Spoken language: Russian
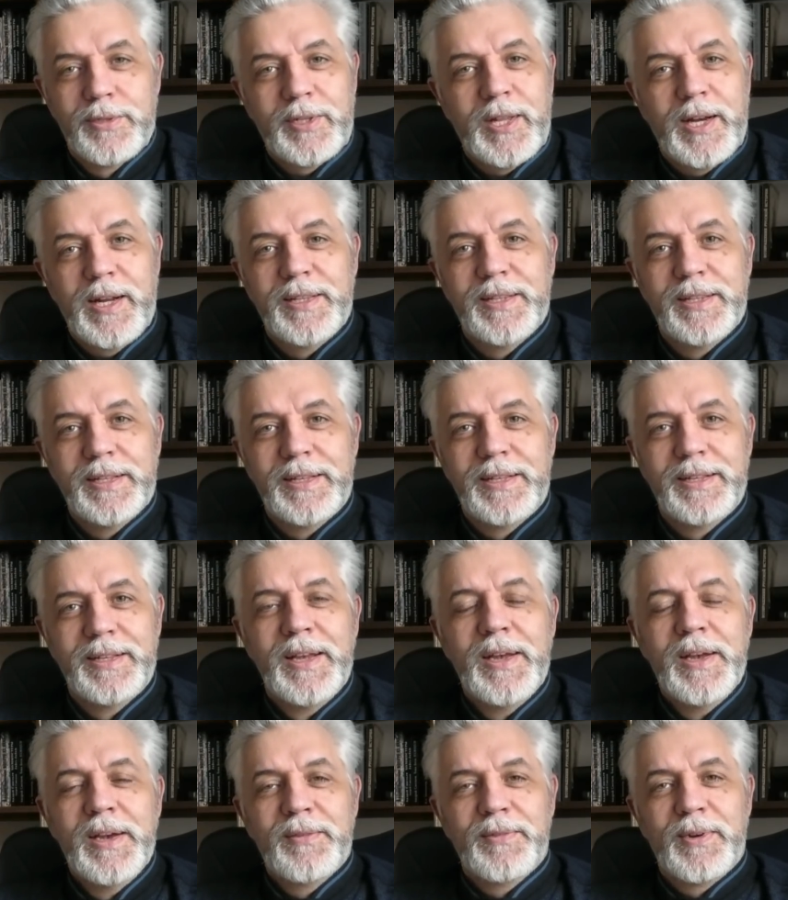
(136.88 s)
Странные
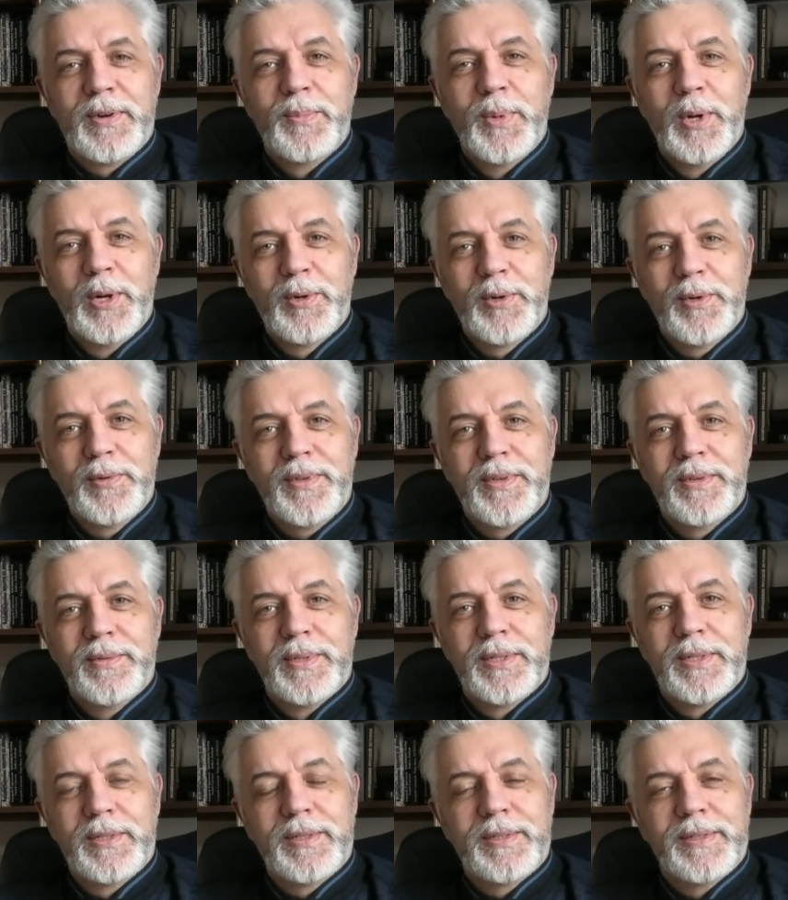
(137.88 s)
формулировки,
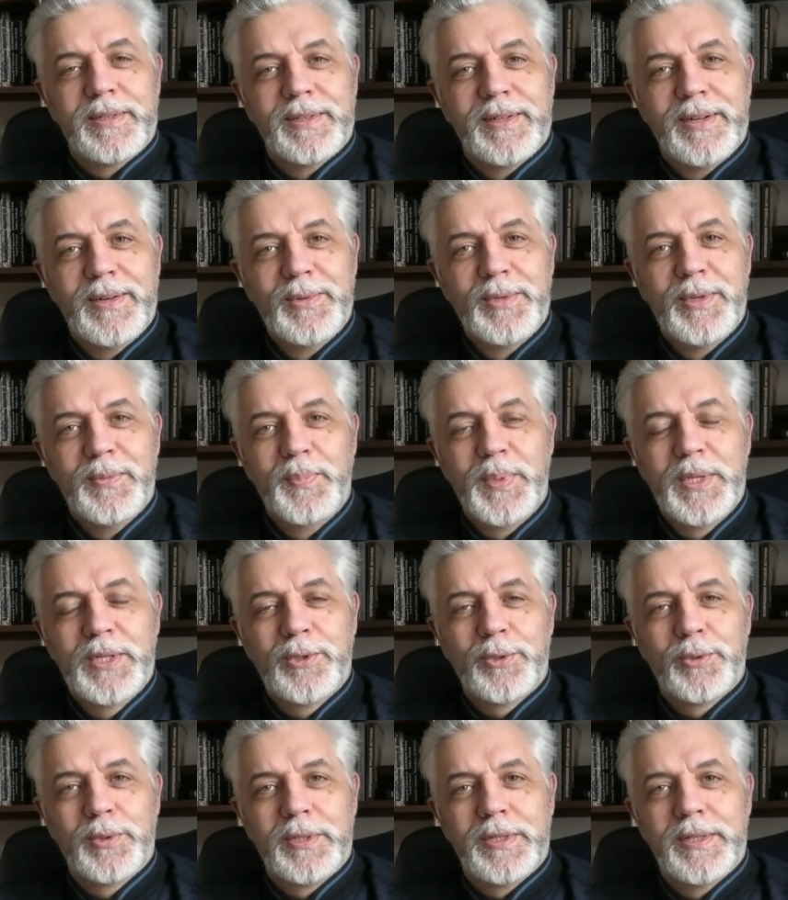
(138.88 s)
вот э, люди
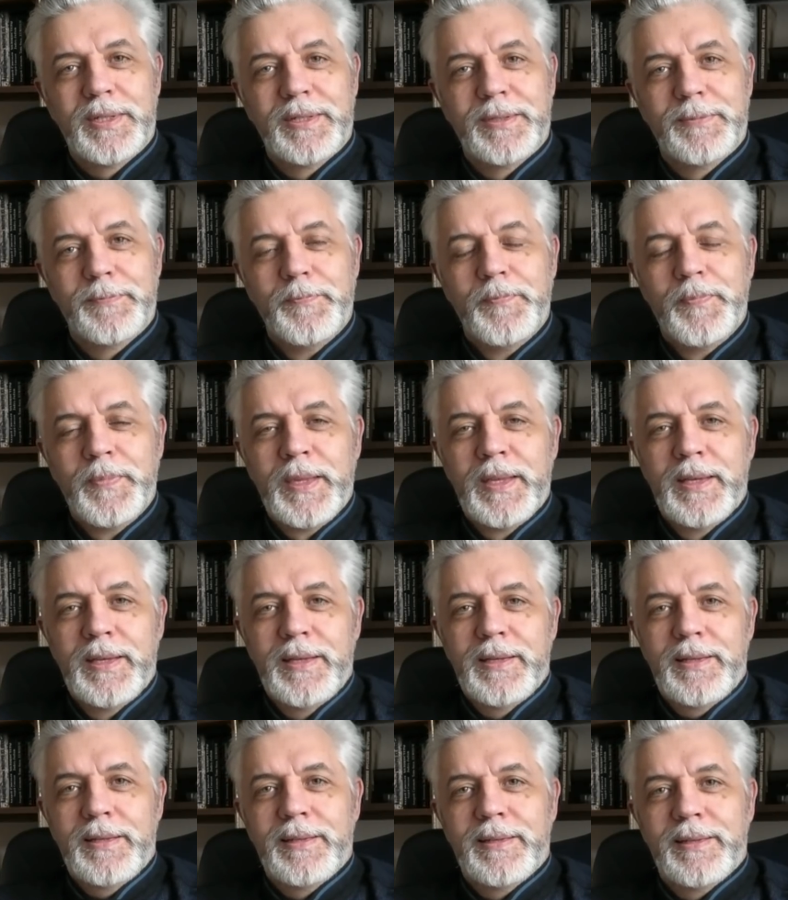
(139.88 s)
пишут и
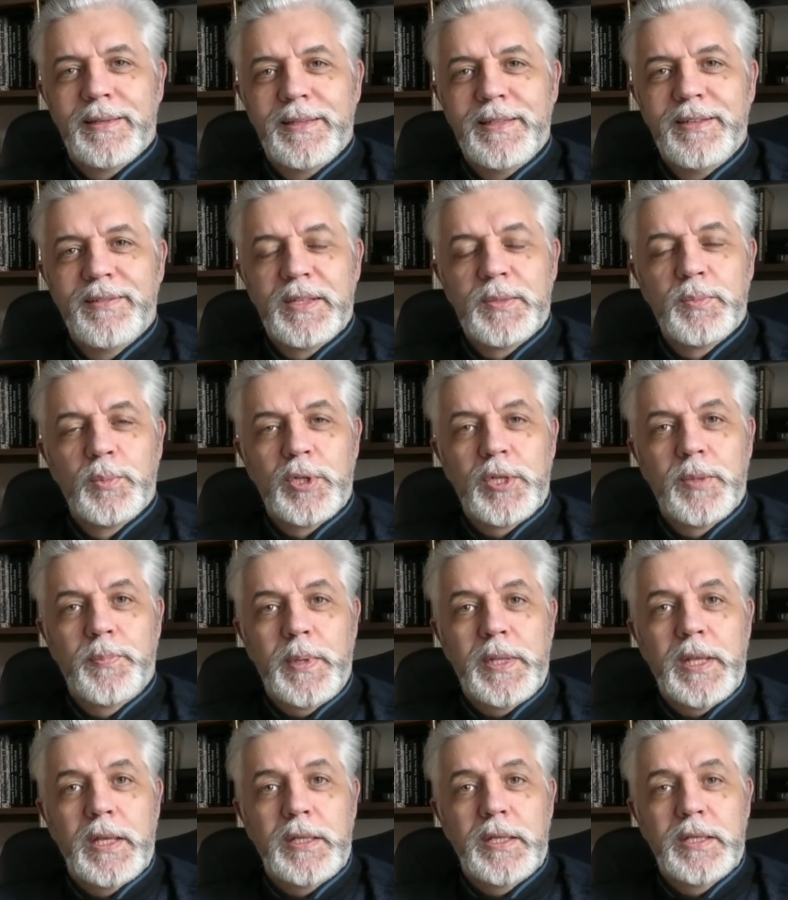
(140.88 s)
э, невозможно
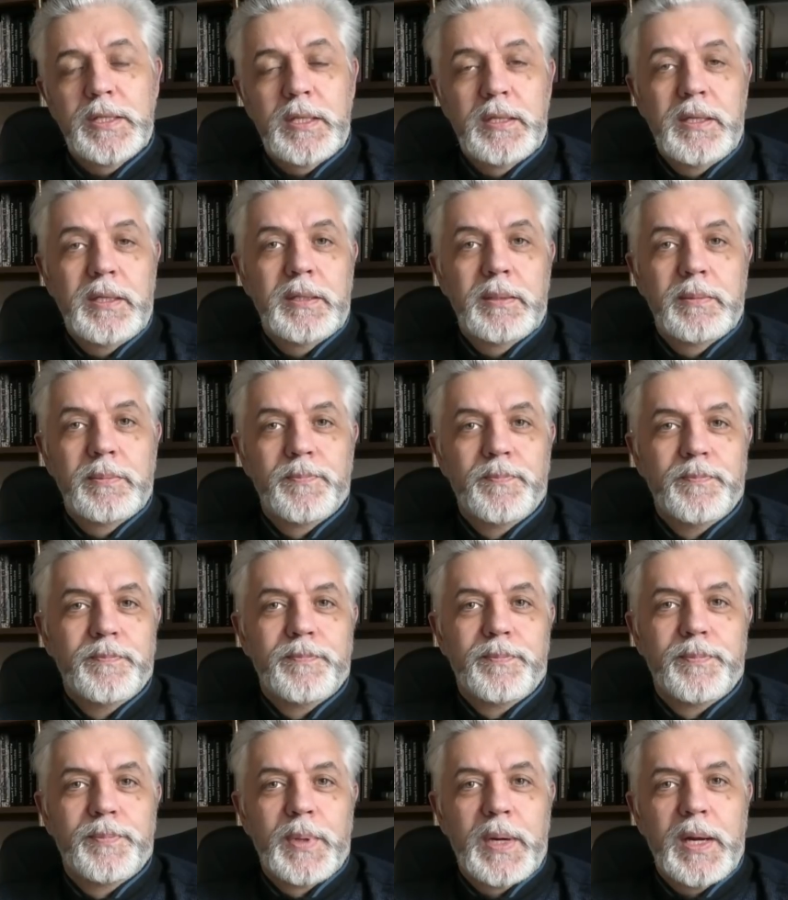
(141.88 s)
понять. Если
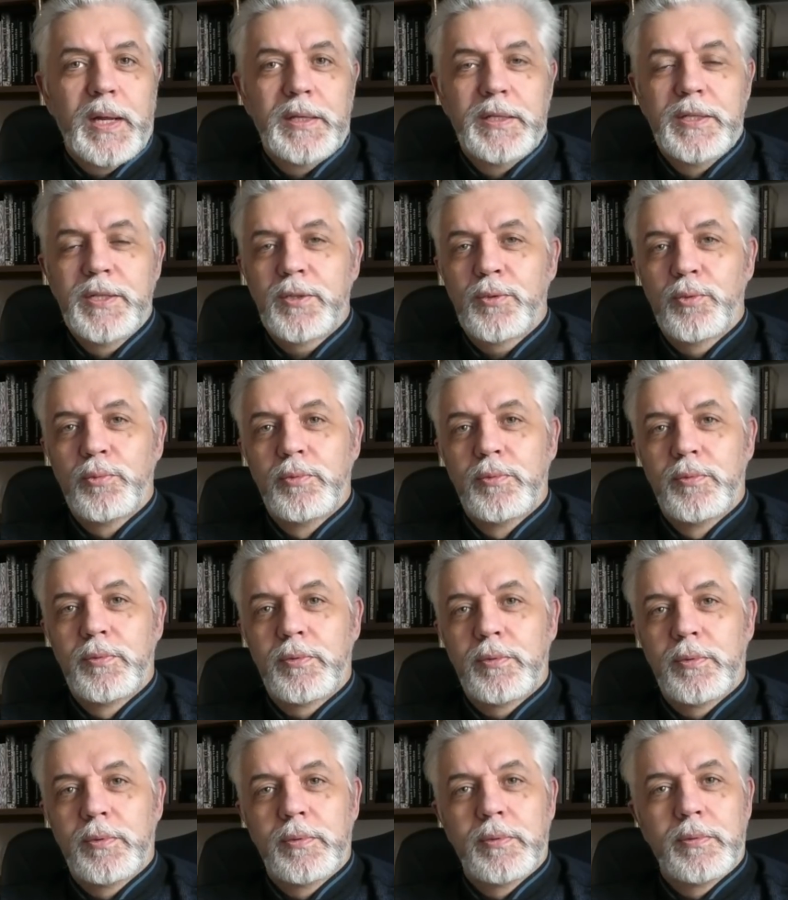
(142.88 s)
про институт
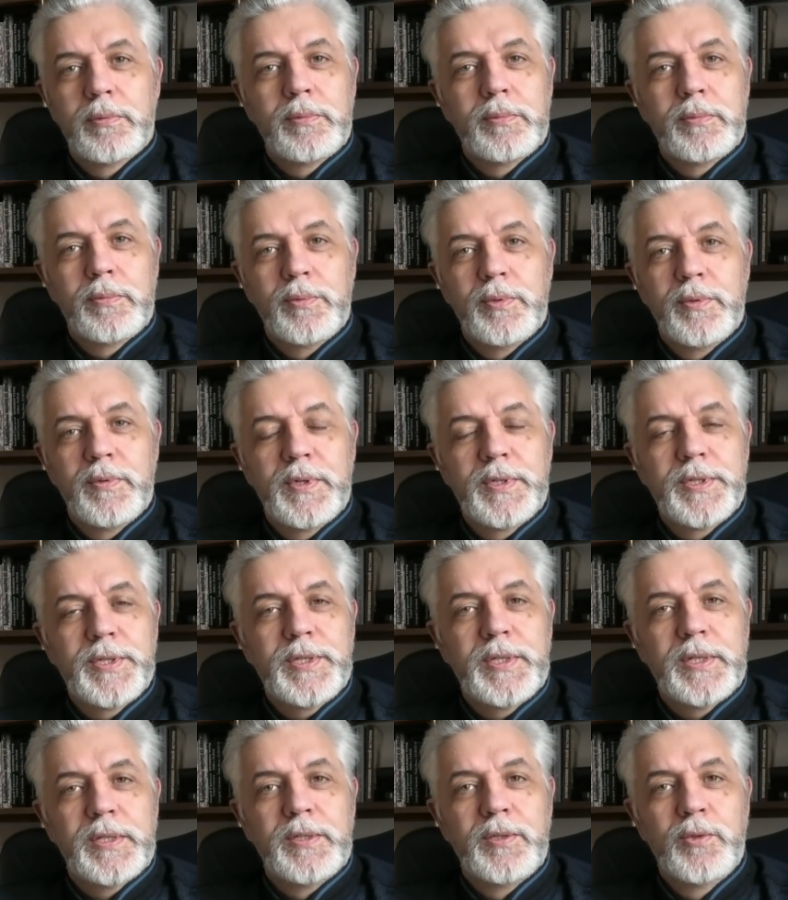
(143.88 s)
э,
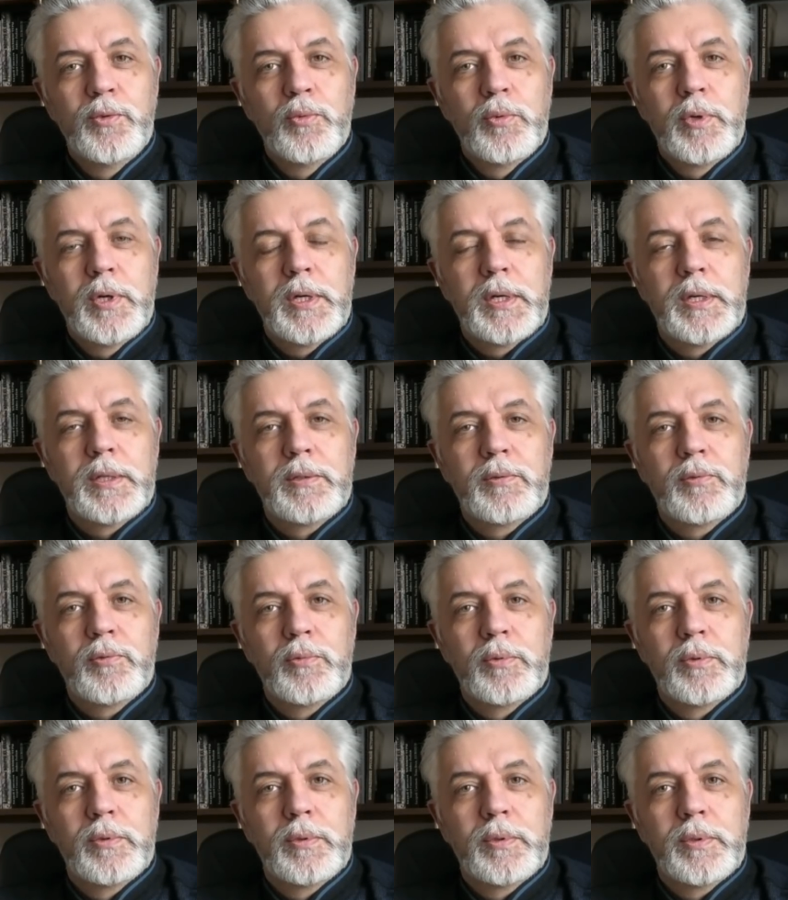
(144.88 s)
университет Дюка,
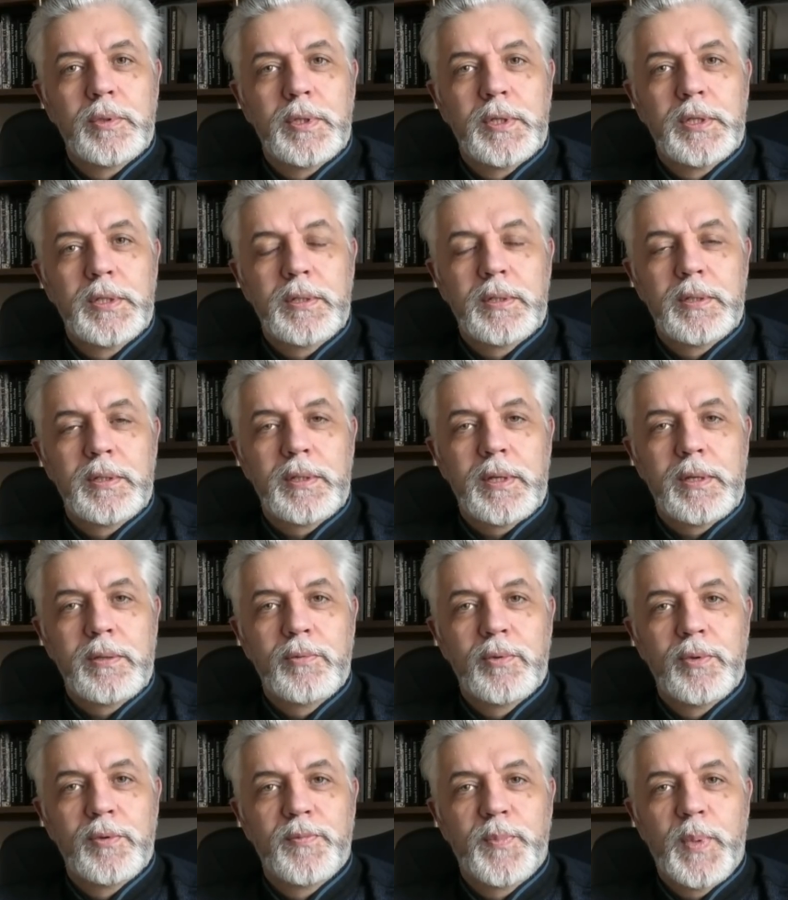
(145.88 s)
то это
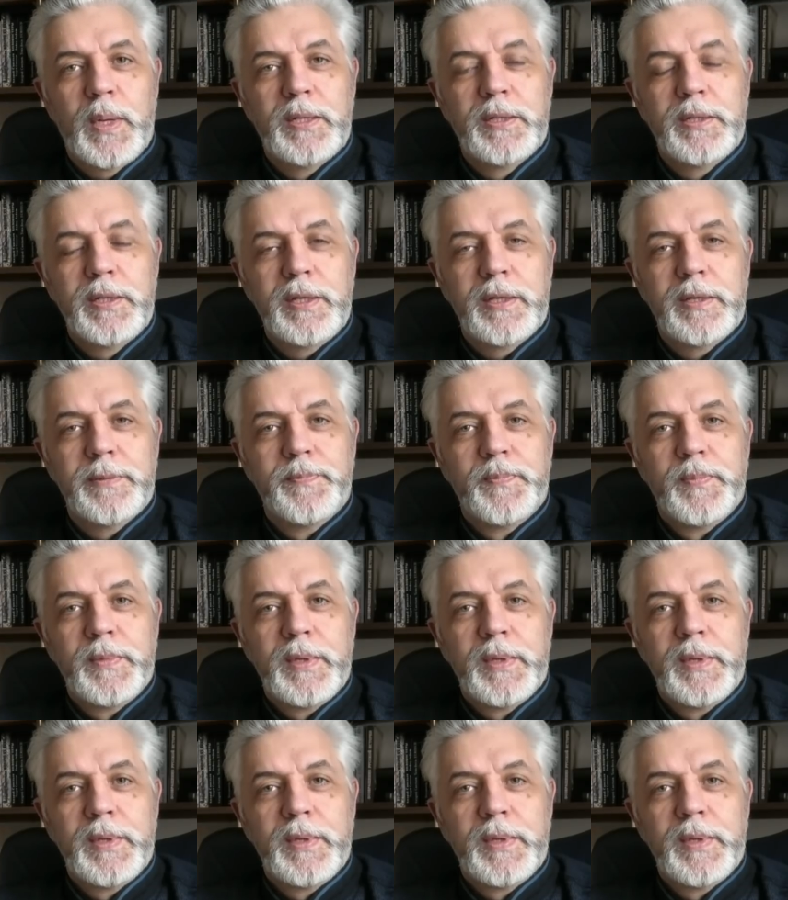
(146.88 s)
такое вполне